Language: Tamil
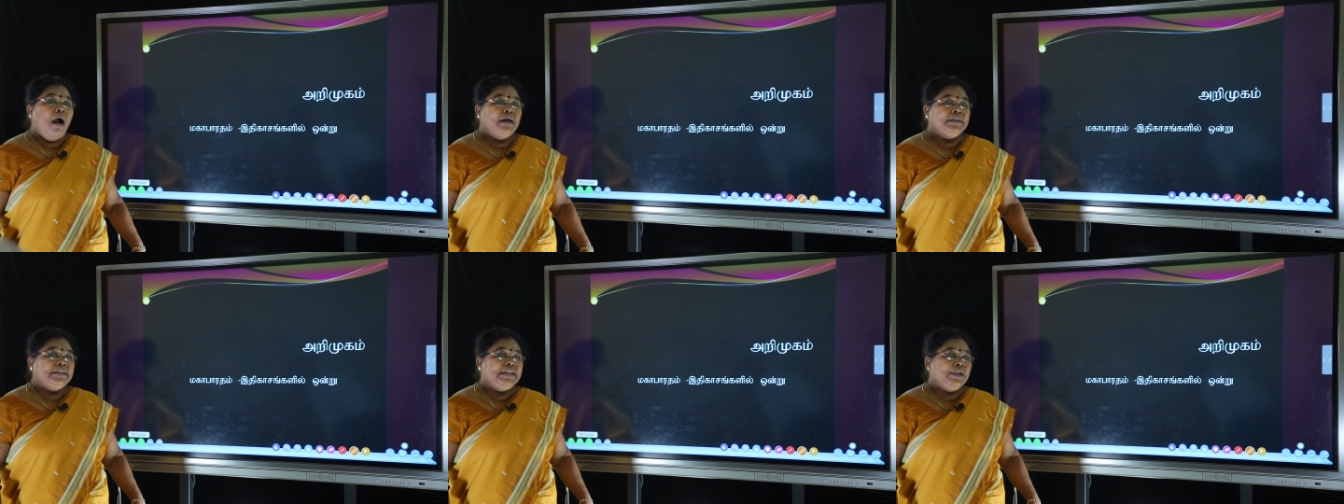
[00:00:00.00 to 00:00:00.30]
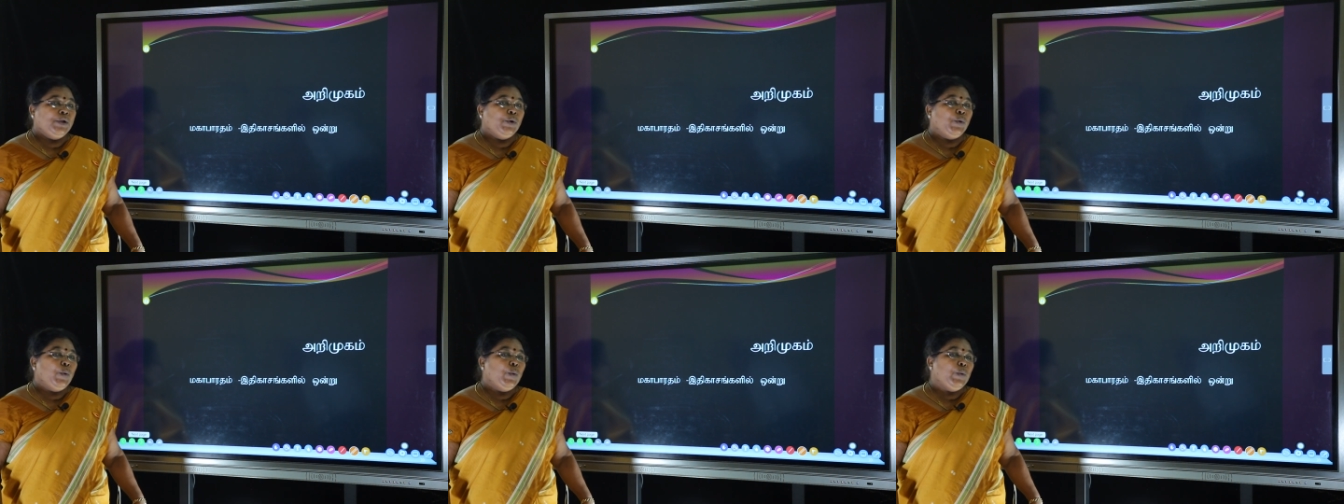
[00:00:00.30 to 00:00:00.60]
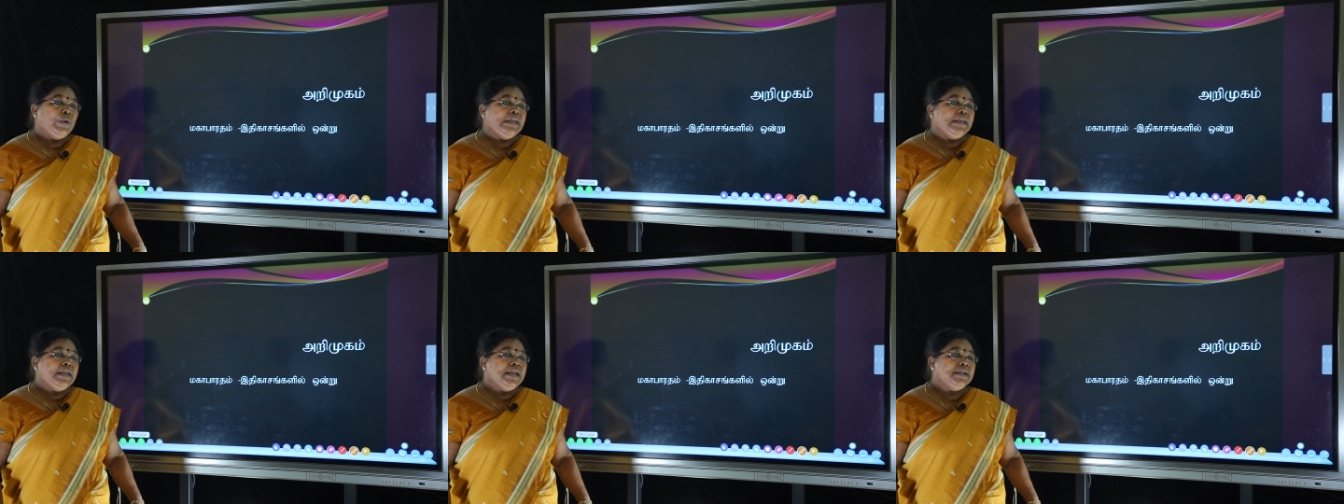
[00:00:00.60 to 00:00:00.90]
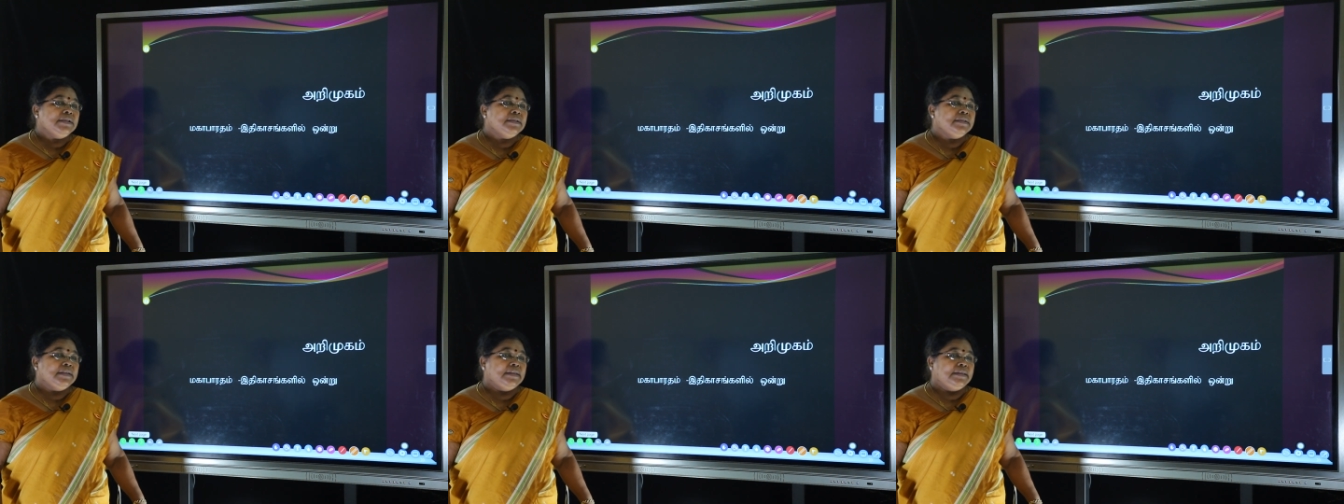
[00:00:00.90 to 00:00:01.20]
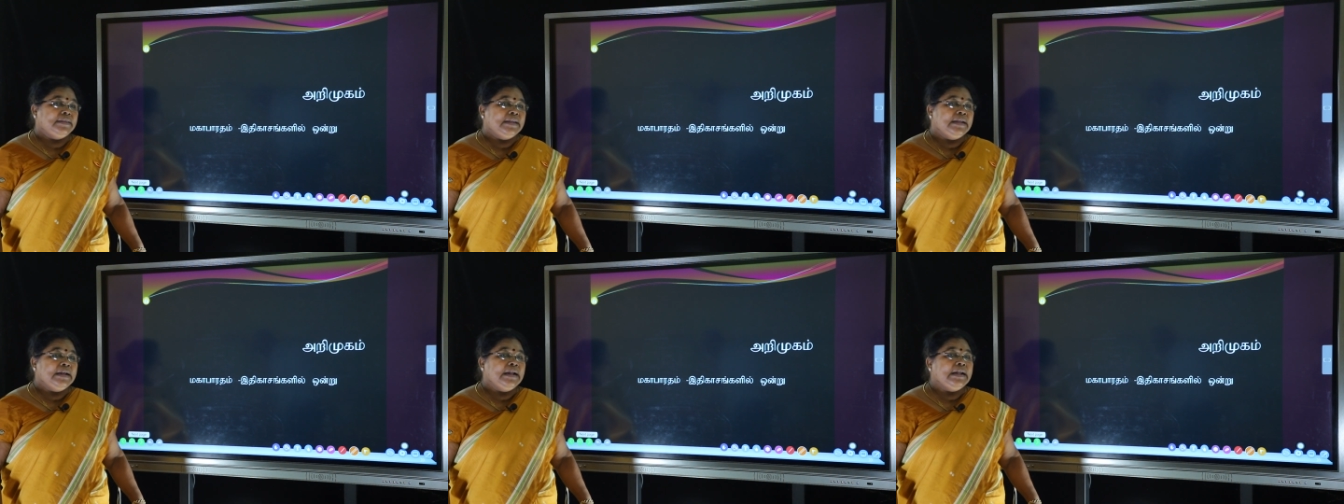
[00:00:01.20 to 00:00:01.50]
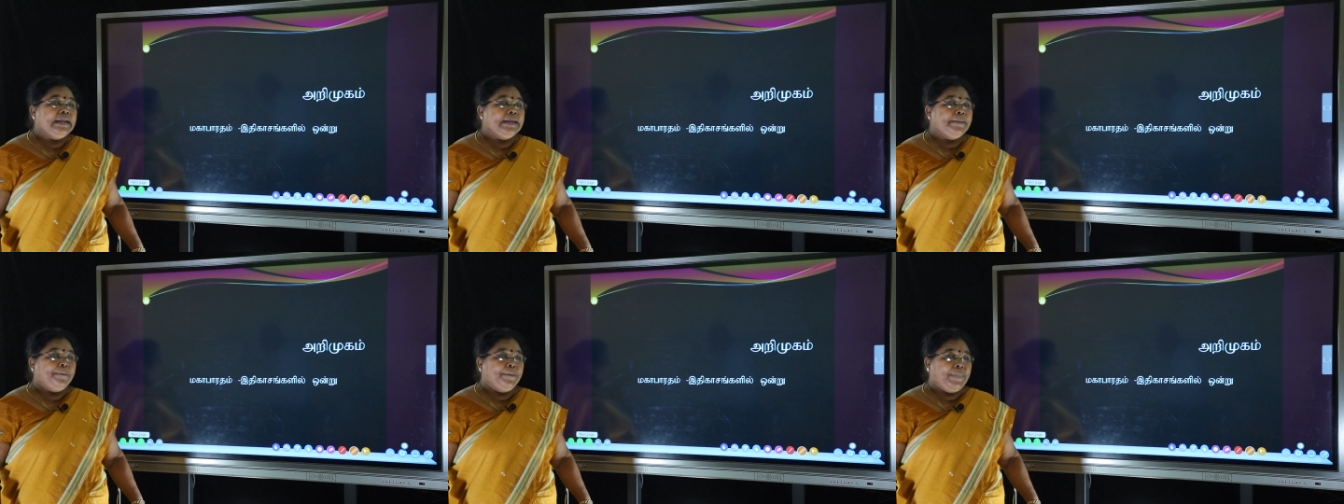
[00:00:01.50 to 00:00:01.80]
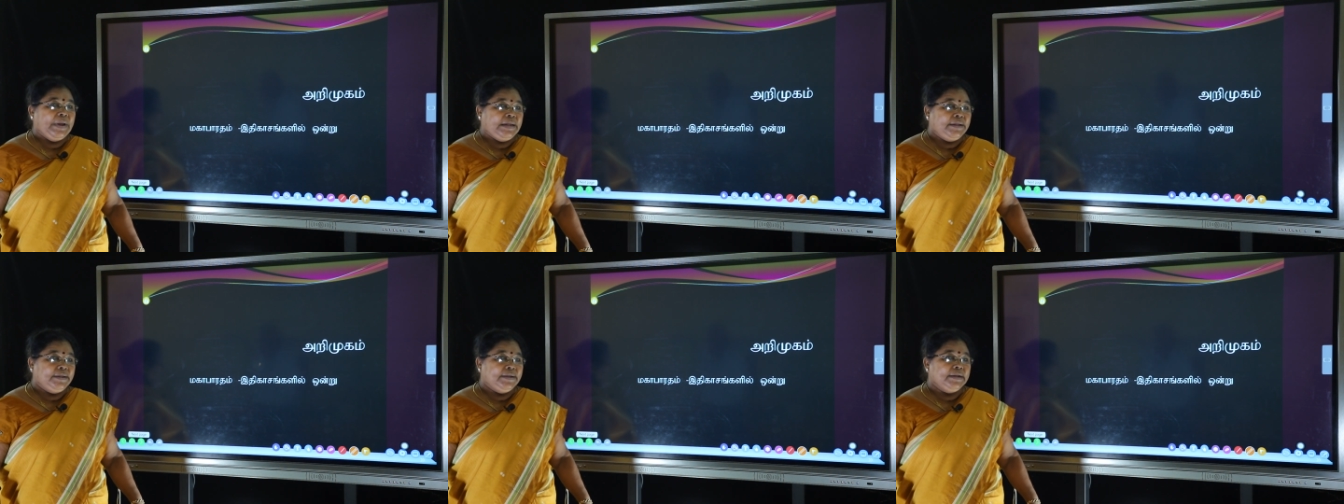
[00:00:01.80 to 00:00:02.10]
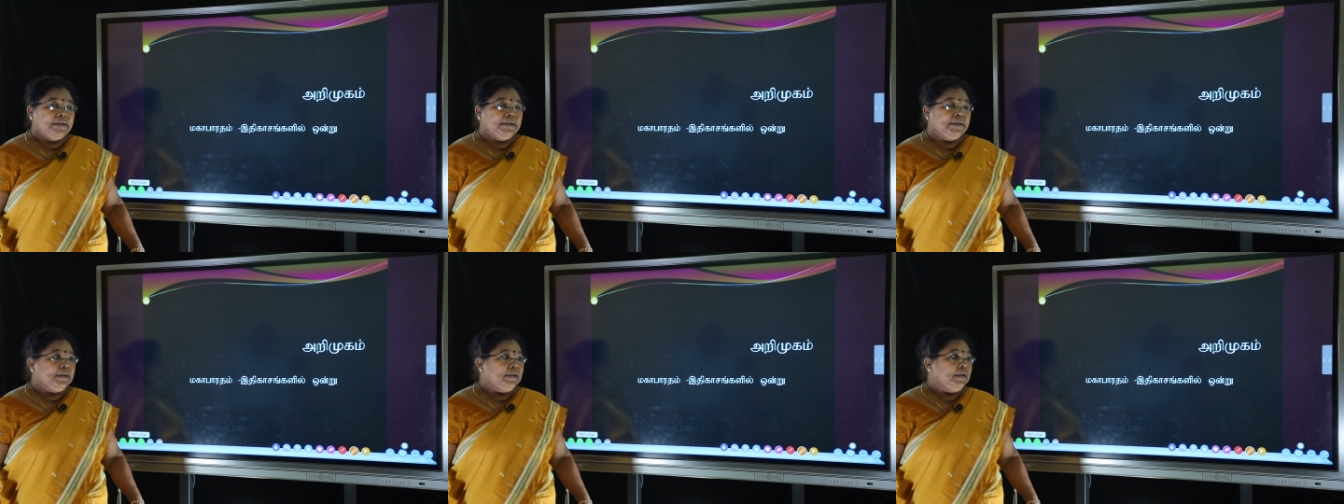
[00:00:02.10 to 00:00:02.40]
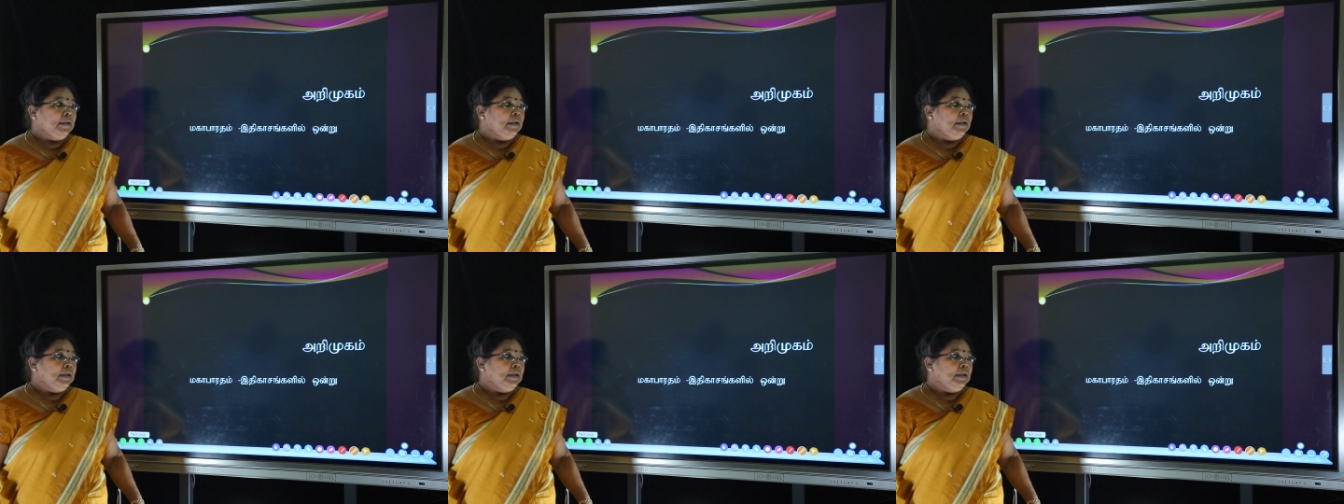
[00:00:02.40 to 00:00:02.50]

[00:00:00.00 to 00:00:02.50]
அதி கூடிய சித்திகளை பெற்று